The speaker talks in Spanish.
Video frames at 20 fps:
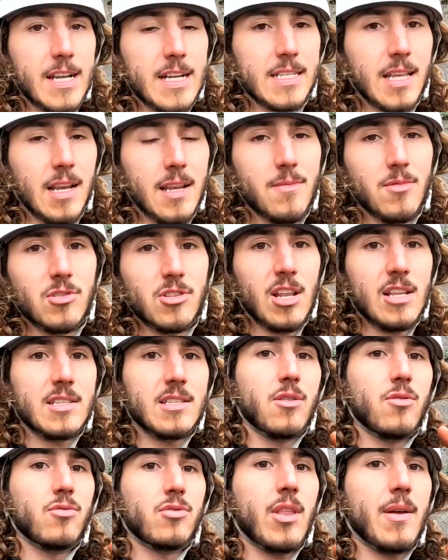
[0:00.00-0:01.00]
Ya salimos de la
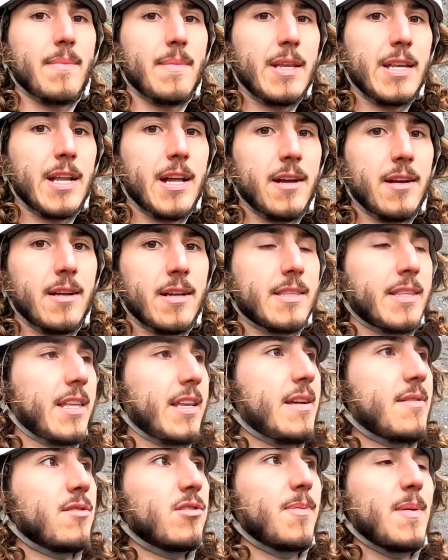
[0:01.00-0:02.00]
segunda mina,
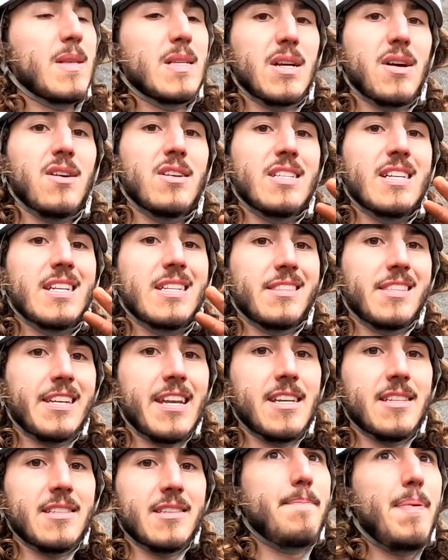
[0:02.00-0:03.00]
teníamos pensado hacer
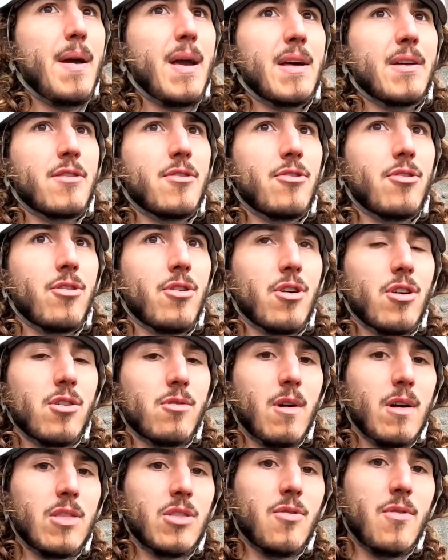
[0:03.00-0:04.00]
tres, pero
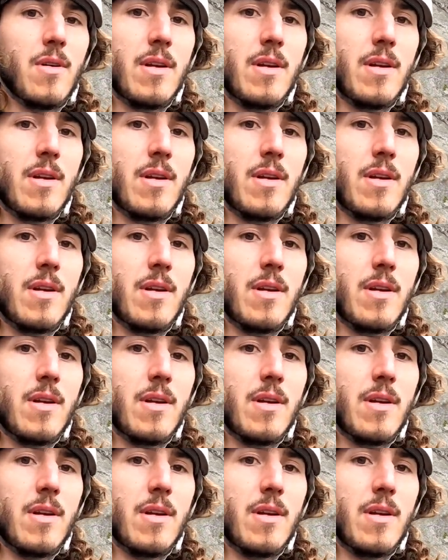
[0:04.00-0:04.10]
cuando